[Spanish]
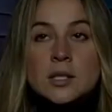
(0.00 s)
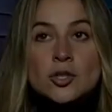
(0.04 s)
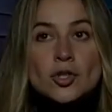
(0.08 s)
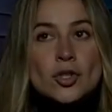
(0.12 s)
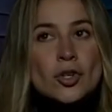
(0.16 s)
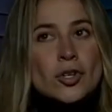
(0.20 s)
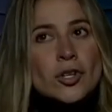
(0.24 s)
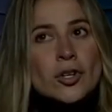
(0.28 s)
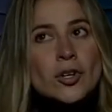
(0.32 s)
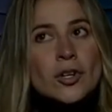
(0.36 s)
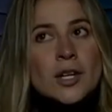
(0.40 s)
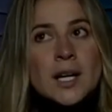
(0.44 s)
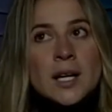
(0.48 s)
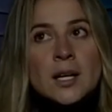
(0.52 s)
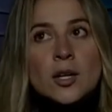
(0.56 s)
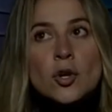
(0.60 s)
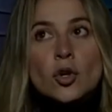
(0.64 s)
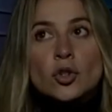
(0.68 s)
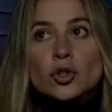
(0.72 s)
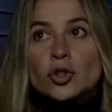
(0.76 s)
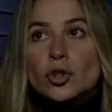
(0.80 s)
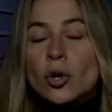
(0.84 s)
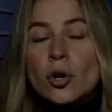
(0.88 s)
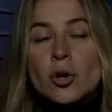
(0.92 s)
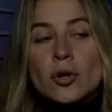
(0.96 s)
yo creo que
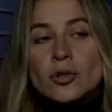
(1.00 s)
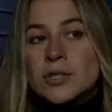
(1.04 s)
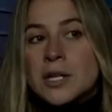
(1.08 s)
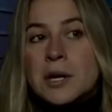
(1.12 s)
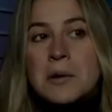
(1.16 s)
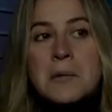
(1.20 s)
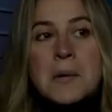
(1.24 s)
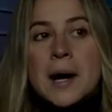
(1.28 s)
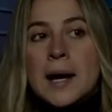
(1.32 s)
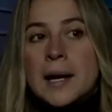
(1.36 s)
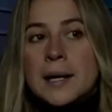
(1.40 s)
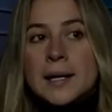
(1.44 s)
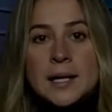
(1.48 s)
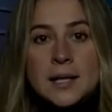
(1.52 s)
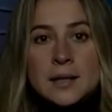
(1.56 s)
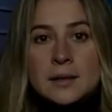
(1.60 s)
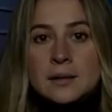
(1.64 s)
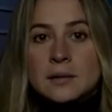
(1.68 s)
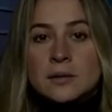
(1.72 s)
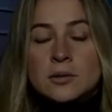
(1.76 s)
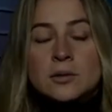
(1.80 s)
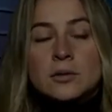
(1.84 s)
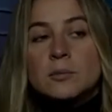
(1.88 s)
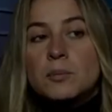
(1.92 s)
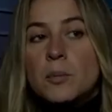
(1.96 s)
no todo se vale.
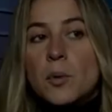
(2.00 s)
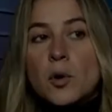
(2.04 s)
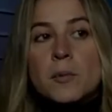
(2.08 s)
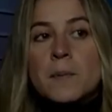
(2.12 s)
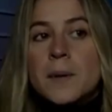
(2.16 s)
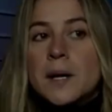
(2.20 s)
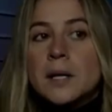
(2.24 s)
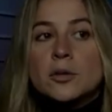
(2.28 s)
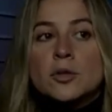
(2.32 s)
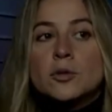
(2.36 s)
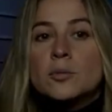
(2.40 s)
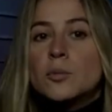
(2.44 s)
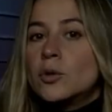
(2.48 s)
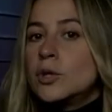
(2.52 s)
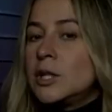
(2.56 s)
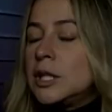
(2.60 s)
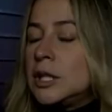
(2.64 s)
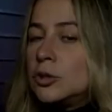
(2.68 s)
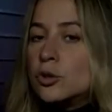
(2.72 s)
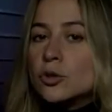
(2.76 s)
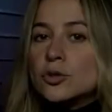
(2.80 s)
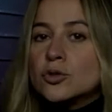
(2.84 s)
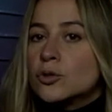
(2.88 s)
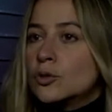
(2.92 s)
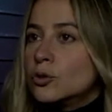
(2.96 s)
Por vernos
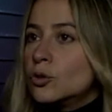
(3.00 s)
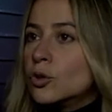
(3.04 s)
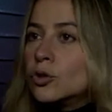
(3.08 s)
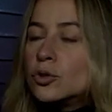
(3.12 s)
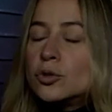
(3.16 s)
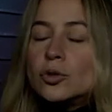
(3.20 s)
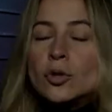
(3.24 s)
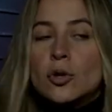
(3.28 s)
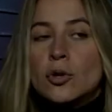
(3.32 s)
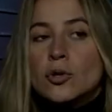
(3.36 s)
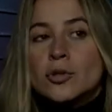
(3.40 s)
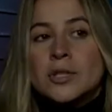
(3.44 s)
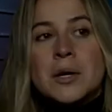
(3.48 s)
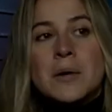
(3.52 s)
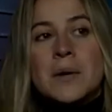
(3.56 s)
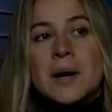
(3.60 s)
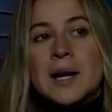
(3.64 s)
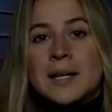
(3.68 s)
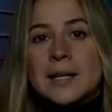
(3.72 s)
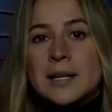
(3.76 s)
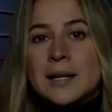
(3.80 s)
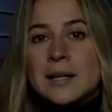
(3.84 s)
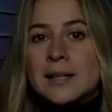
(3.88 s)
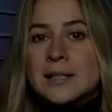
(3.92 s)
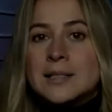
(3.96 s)
bonitos, no todo se
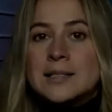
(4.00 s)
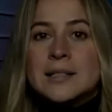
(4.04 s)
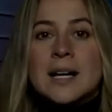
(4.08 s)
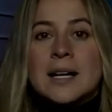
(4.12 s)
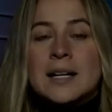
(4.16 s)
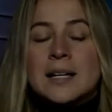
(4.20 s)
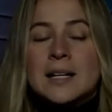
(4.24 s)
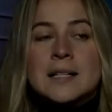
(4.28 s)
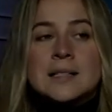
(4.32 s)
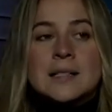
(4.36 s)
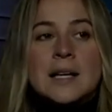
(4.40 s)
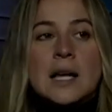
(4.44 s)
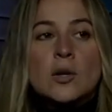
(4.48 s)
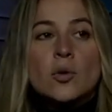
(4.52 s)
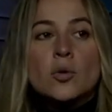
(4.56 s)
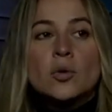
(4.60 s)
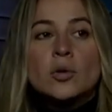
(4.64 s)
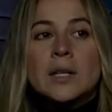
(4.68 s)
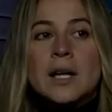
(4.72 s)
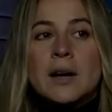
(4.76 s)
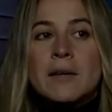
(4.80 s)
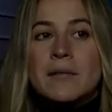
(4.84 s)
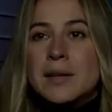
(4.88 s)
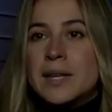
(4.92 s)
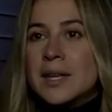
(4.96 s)
vale. Arriesgar la
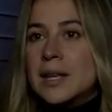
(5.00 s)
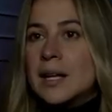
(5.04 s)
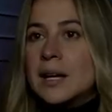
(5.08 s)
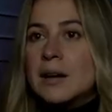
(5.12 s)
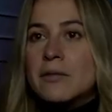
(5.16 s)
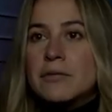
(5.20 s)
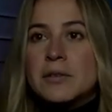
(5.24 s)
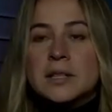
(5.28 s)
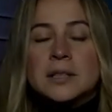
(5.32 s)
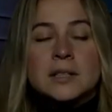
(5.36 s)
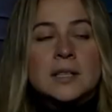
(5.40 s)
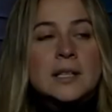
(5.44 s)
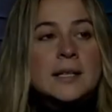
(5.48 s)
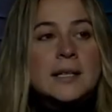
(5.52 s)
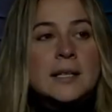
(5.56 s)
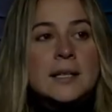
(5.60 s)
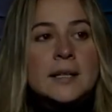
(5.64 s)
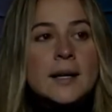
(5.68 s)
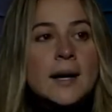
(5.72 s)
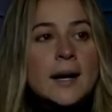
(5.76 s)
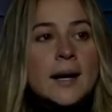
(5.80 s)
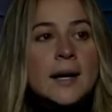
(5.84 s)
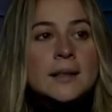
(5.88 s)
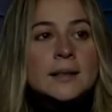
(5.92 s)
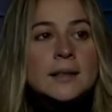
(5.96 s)
salud, la vida, la
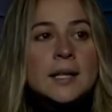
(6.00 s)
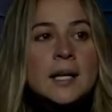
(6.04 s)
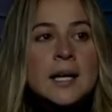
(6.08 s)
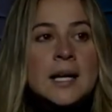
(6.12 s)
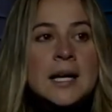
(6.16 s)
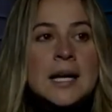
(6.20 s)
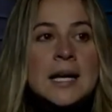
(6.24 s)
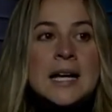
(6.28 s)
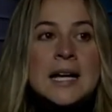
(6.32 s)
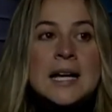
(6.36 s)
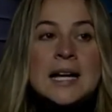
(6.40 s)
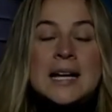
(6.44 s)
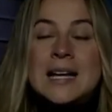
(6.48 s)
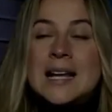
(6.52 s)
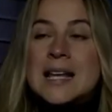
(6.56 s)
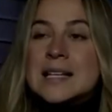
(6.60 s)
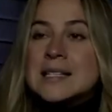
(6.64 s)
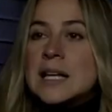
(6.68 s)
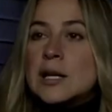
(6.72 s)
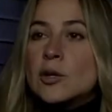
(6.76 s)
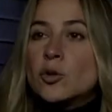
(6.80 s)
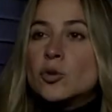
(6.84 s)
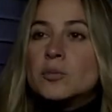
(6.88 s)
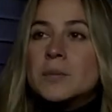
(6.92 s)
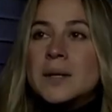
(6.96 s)
fertilidad, la
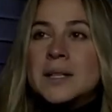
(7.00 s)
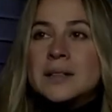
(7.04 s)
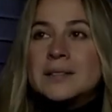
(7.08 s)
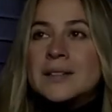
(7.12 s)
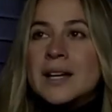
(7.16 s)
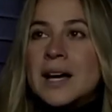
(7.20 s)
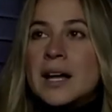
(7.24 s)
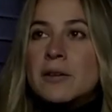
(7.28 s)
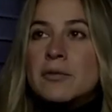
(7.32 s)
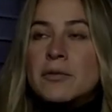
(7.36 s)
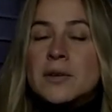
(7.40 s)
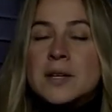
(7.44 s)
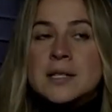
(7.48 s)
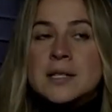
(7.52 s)
salud mental,